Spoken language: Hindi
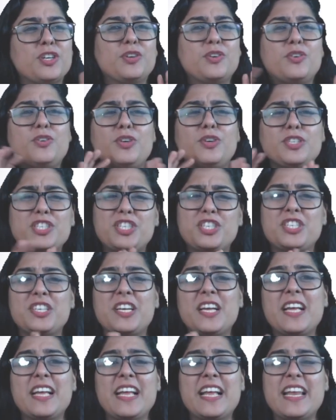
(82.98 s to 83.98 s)
कुछ
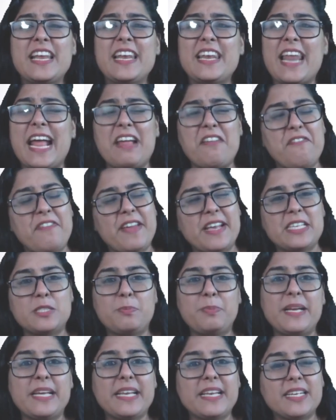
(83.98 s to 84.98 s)
लाइफ
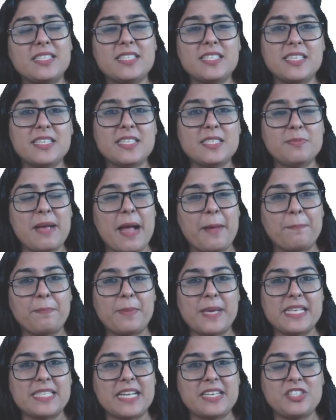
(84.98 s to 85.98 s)
एक्सपीरियंसेस मैं
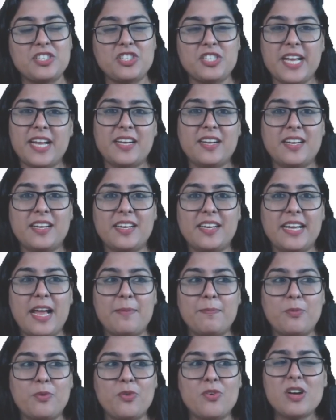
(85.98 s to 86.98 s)
आपके साथ शेयर करके
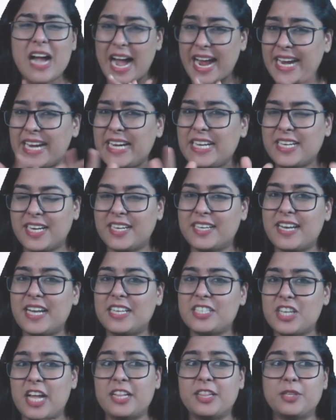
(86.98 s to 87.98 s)
आपको गाइड करना
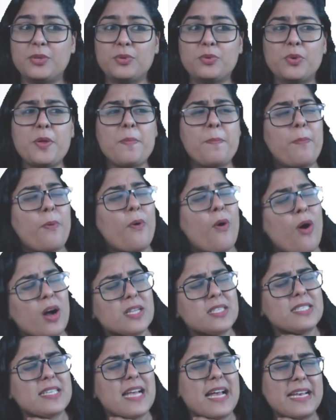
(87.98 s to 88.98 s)
चाहती हूँ कि
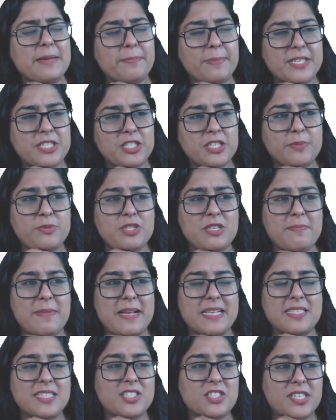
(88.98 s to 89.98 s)
बहुत सारे बच्चे मुझे
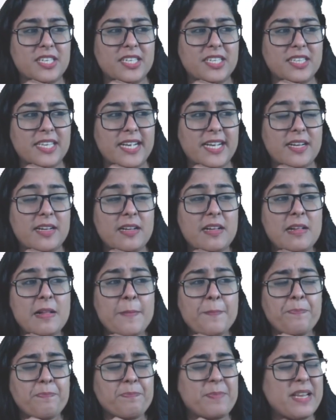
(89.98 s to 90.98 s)
मैसेज करते हैं
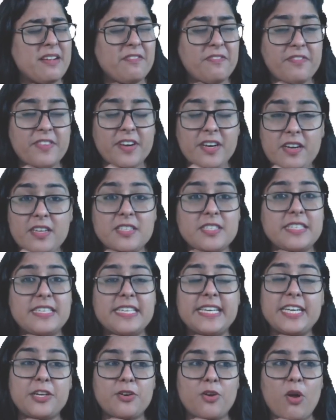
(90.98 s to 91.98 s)
मेरा फर्स्ट
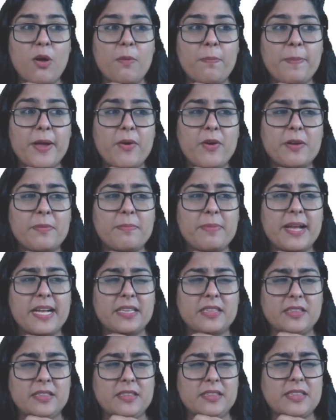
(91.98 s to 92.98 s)
ही ड्रॉप है और मैं
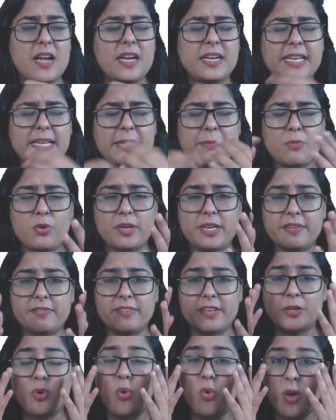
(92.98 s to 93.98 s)
इतना
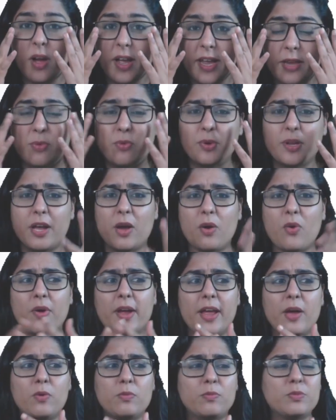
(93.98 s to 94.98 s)
डिमोटिवेट हो गई हूँ या हो
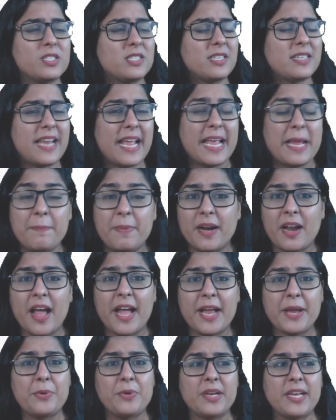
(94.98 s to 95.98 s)
गया हूँ मुझसे नई
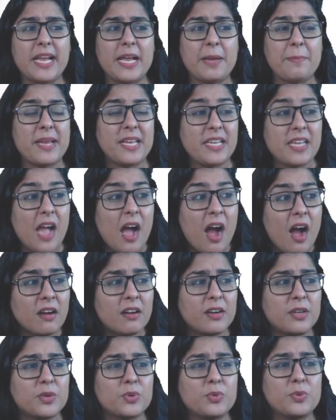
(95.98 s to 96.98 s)
पढ़ाई हो रही है मैं क्या
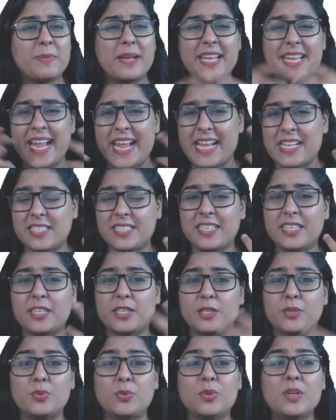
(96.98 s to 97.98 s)
करूँ मैं कैसे
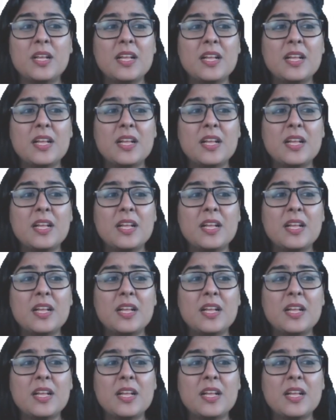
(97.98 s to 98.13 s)
करूँ